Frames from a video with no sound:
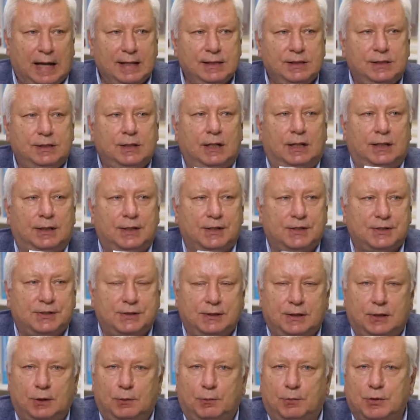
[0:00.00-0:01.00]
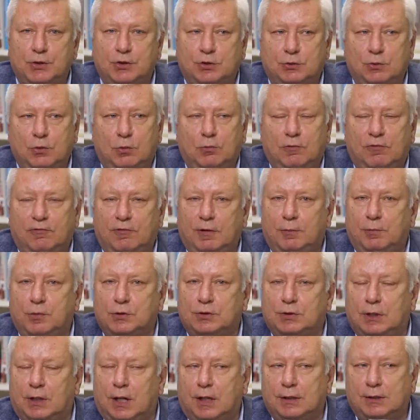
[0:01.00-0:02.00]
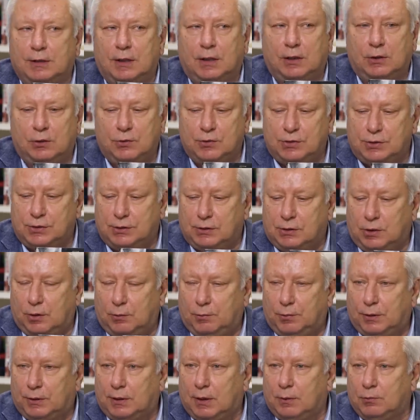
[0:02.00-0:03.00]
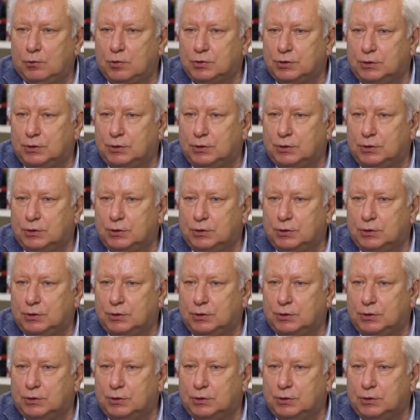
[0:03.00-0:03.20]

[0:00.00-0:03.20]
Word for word: отдельно серию. Почему мы выпустили отдельно серию? Потому